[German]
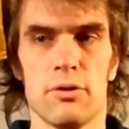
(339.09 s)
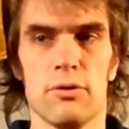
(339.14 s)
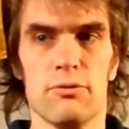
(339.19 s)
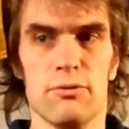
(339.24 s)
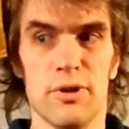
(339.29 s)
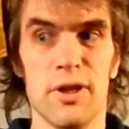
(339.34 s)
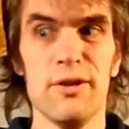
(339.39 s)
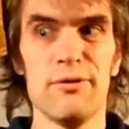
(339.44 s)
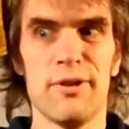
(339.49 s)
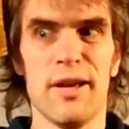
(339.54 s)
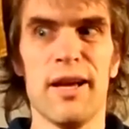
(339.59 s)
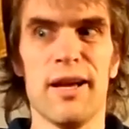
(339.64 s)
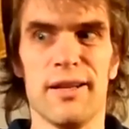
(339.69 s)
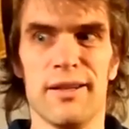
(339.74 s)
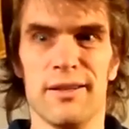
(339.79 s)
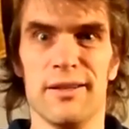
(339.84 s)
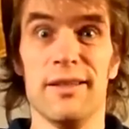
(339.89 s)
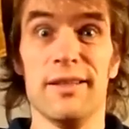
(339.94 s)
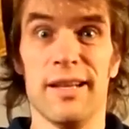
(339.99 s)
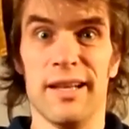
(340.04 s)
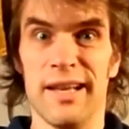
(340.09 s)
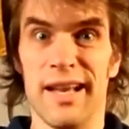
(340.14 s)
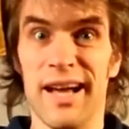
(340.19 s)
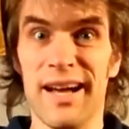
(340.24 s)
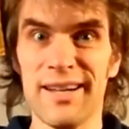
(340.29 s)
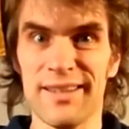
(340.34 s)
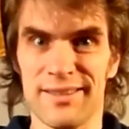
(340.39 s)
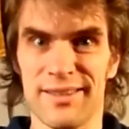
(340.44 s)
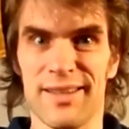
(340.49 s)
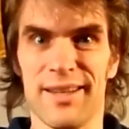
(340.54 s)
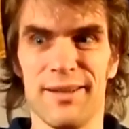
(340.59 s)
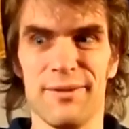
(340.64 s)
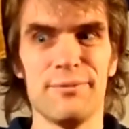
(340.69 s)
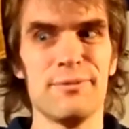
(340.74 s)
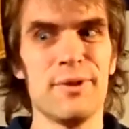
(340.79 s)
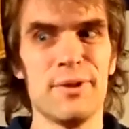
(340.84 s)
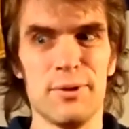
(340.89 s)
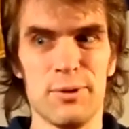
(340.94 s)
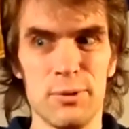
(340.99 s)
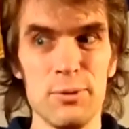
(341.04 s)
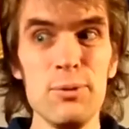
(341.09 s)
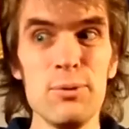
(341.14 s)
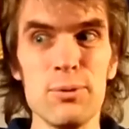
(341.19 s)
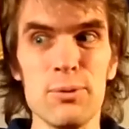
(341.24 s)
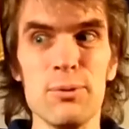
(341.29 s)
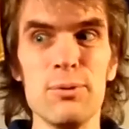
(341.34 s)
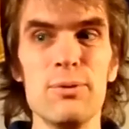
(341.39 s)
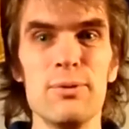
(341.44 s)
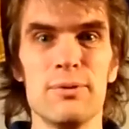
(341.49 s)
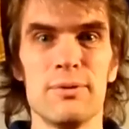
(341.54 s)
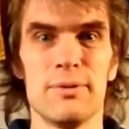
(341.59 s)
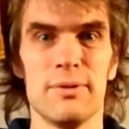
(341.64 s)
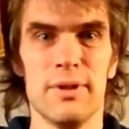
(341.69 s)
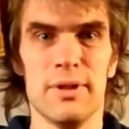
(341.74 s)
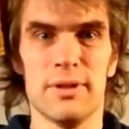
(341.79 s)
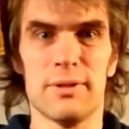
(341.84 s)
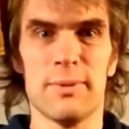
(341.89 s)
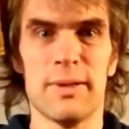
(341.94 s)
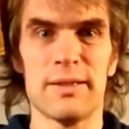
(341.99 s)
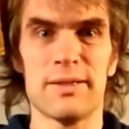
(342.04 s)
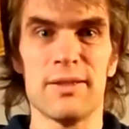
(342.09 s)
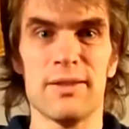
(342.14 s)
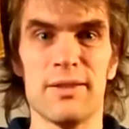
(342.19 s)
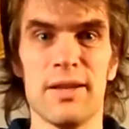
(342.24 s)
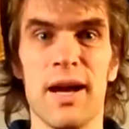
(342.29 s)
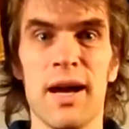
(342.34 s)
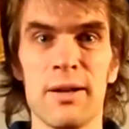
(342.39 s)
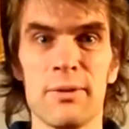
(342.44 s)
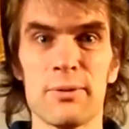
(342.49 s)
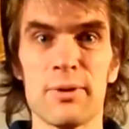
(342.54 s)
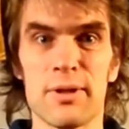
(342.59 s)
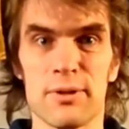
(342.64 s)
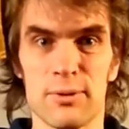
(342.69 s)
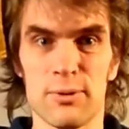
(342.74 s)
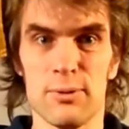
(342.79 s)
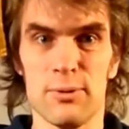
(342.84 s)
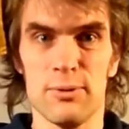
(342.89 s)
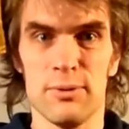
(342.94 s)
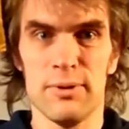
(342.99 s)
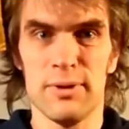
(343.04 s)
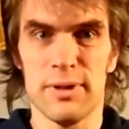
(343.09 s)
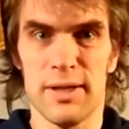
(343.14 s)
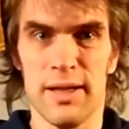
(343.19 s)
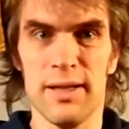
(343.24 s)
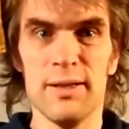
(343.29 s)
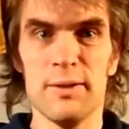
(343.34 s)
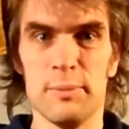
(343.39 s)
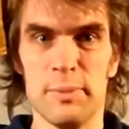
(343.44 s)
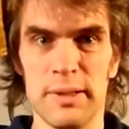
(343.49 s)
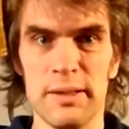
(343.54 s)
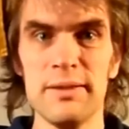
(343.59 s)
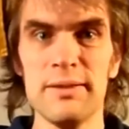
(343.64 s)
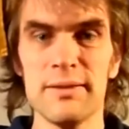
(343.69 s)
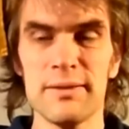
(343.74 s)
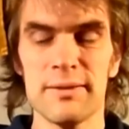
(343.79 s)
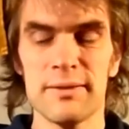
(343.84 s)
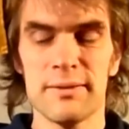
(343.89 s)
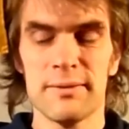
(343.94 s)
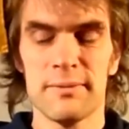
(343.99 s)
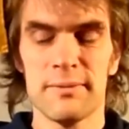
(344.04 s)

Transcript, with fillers: wir werden in der Lage sein, wenn du in 20 Jahren oder so in Rente bist,